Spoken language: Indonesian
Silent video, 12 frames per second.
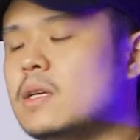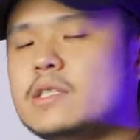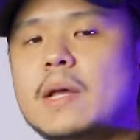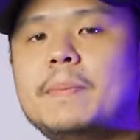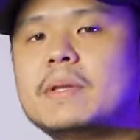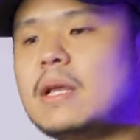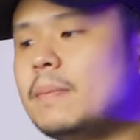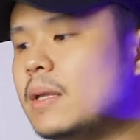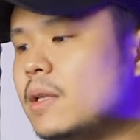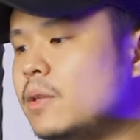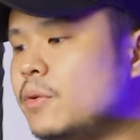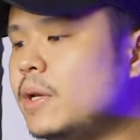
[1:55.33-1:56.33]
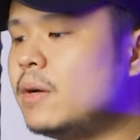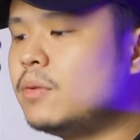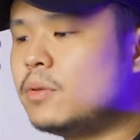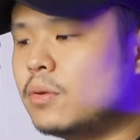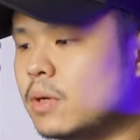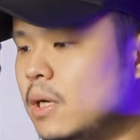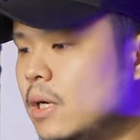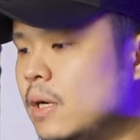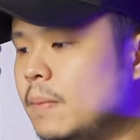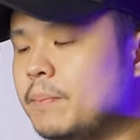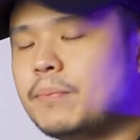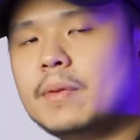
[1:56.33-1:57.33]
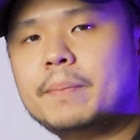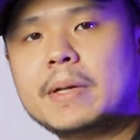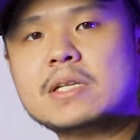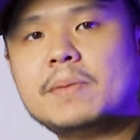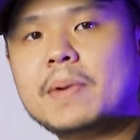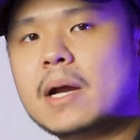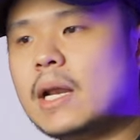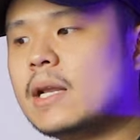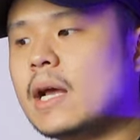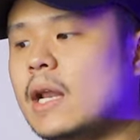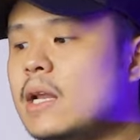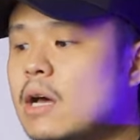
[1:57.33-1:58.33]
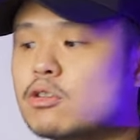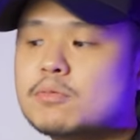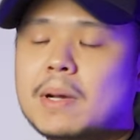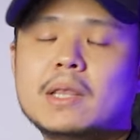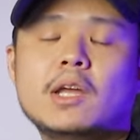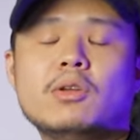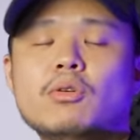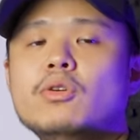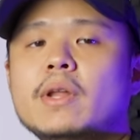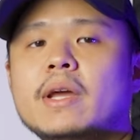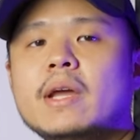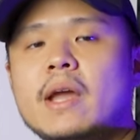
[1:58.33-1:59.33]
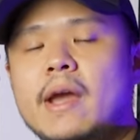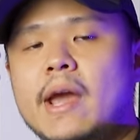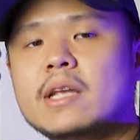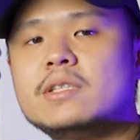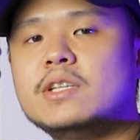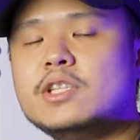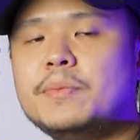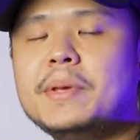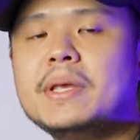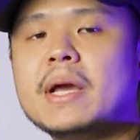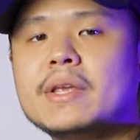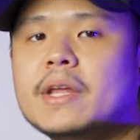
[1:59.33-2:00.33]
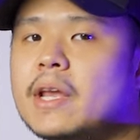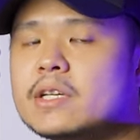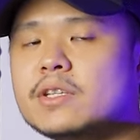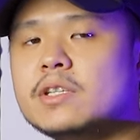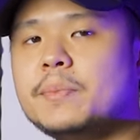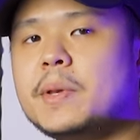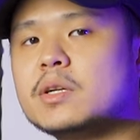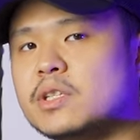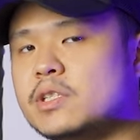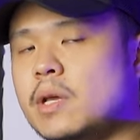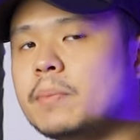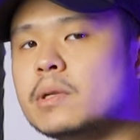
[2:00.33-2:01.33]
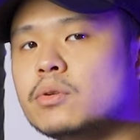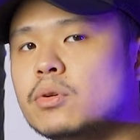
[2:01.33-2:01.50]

Step pertama tentunya untuk um, eh, PS5 kalian kalian harus matiin dulu nih HDCP-nya. Jadi HDCP harus disable